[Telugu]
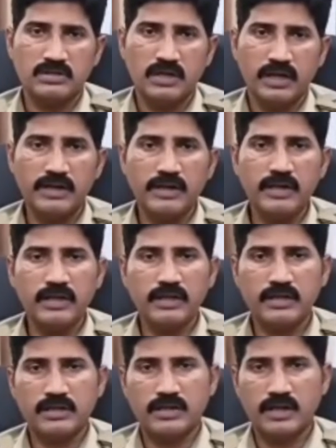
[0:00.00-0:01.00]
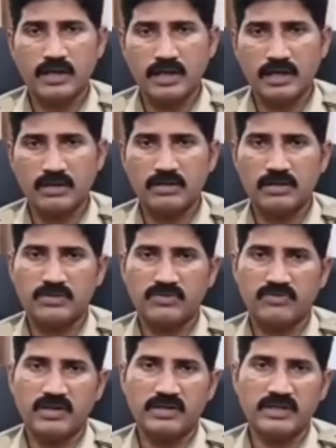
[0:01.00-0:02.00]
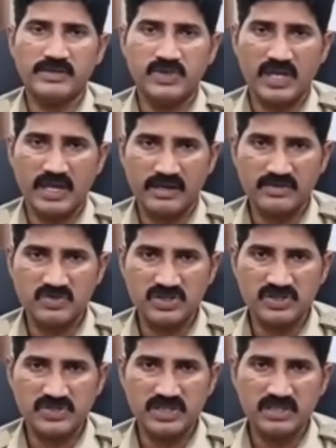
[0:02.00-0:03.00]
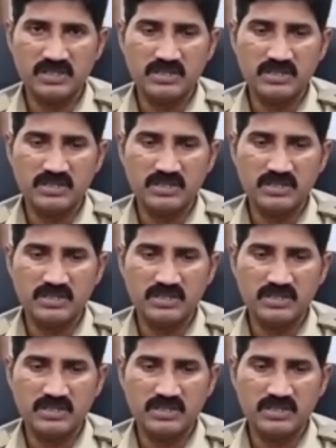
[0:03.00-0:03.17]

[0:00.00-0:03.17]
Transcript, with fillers: అన్ని రకాల వాటిని త్యాగం చేసి